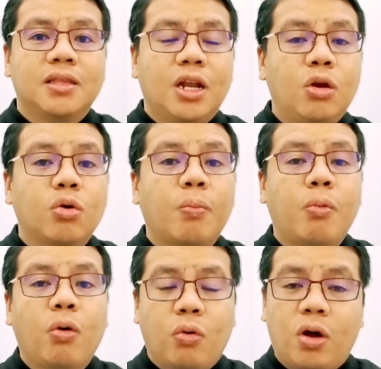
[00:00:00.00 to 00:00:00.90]
tinanong ko
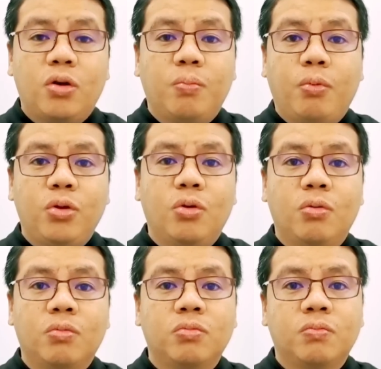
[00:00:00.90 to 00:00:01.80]
po kung ano po
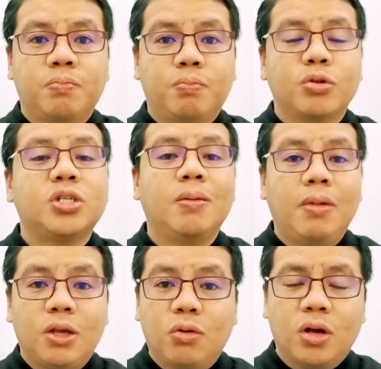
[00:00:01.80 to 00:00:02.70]
yung
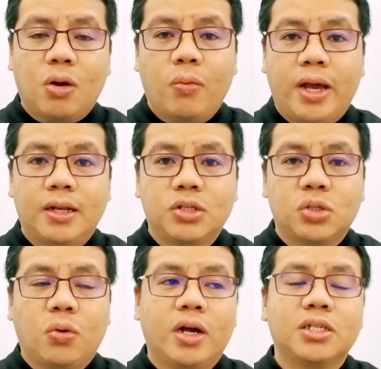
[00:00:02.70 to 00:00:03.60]
posible kong gawin.
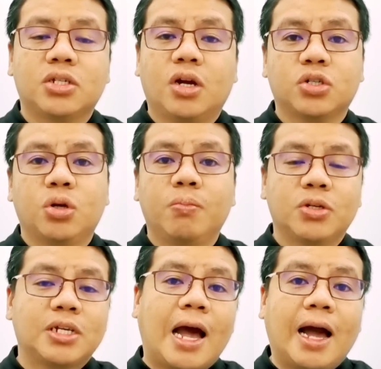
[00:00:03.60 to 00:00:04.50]
So, ang instruction
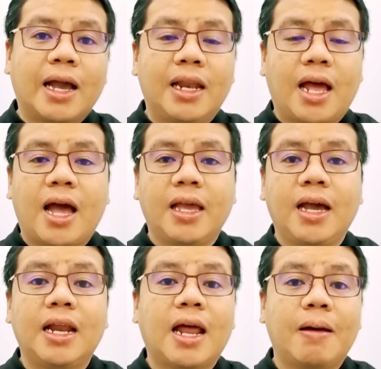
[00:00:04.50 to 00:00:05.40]
po sa akin
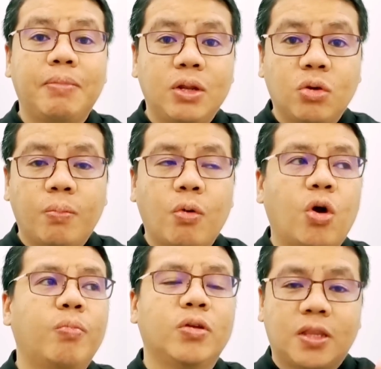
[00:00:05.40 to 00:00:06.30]
ay hanapin ko
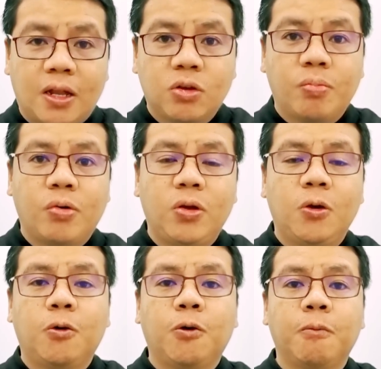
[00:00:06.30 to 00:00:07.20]
po or puntahan ko po
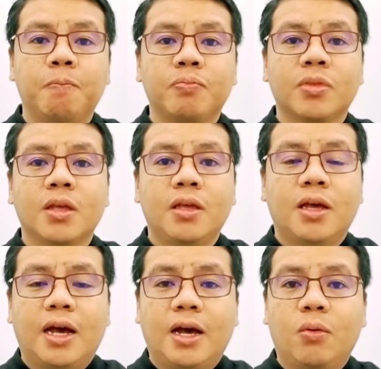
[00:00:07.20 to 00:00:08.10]
yung,
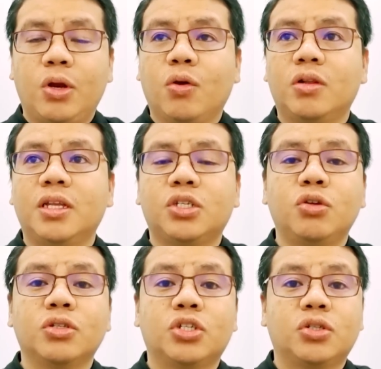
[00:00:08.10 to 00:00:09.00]
uh, what do you call this,
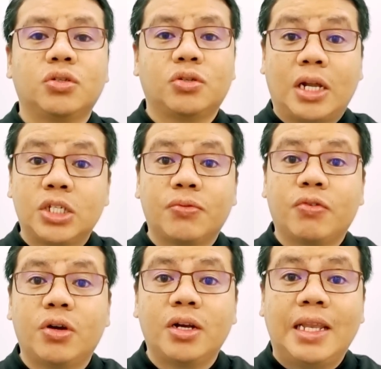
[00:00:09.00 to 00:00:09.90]
yung
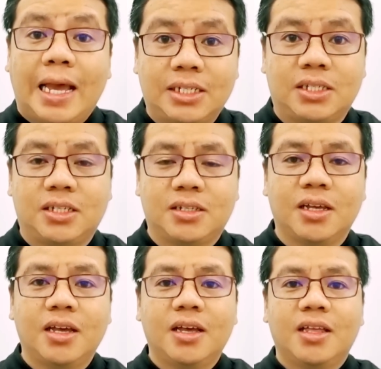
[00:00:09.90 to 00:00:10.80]
transfer desks,
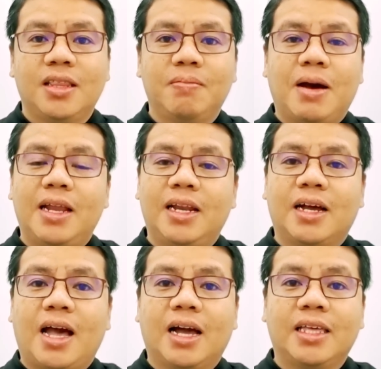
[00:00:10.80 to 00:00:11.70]
di ba,
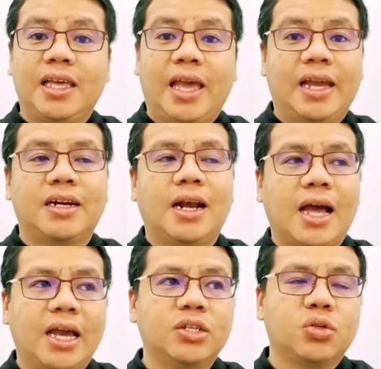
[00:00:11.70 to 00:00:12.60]
ng aking
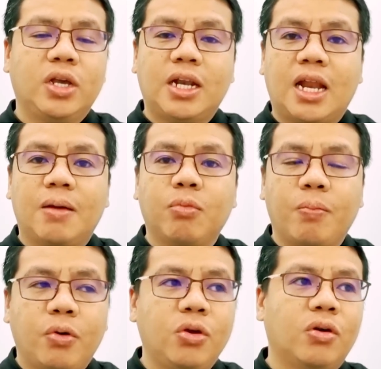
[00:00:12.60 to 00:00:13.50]
airline. So, hinanap
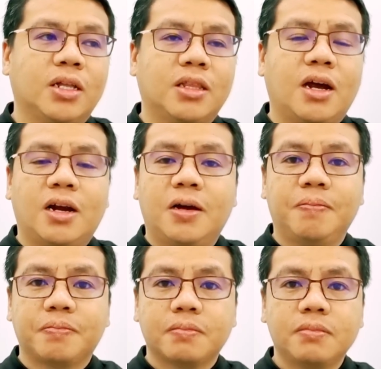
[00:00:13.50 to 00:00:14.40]
ko po yung
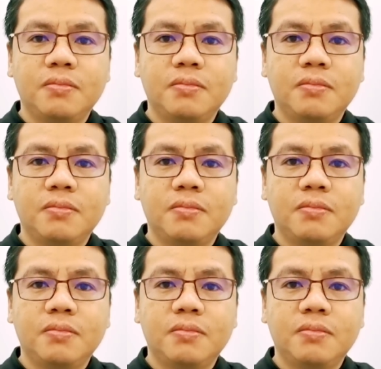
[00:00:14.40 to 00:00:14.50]
Qatar